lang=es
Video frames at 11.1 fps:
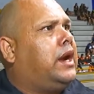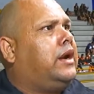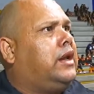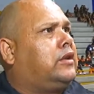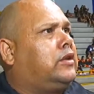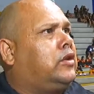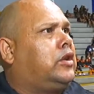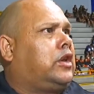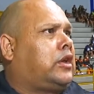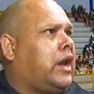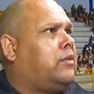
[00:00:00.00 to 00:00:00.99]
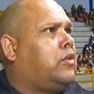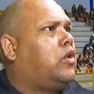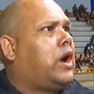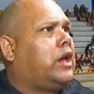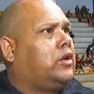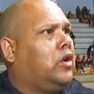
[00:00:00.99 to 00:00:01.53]
viernes, donde estaremos
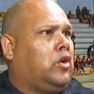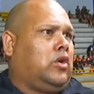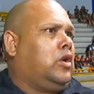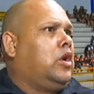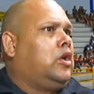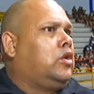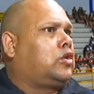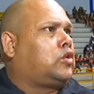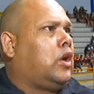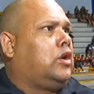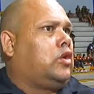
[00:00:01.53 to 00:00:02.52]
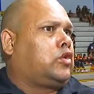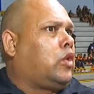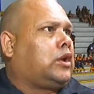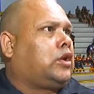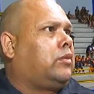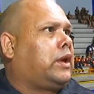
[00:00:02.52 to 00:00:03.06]
jugando los, los
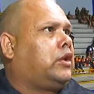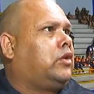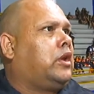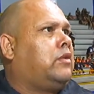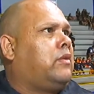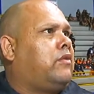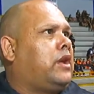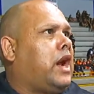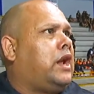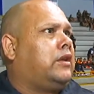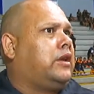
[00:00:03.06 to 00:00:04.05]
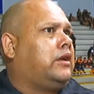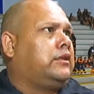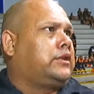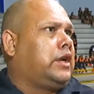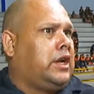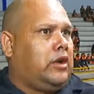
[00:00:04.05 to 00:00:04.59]
cuatro partidos de semifinales,
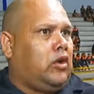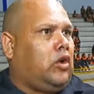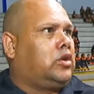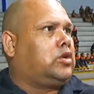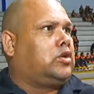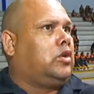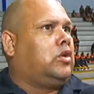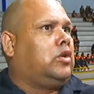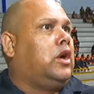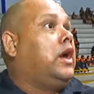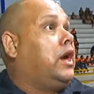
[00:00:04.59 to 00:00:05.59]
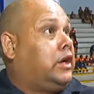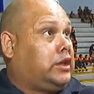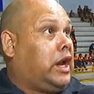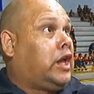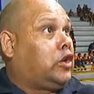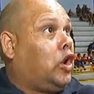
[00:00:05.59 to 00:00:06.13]
entre ocho,
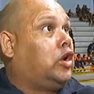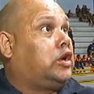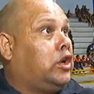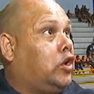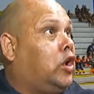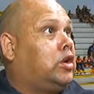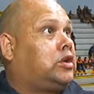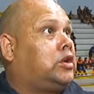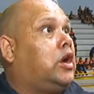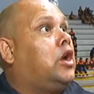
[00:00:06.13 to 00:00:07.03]
entre las 12, 2,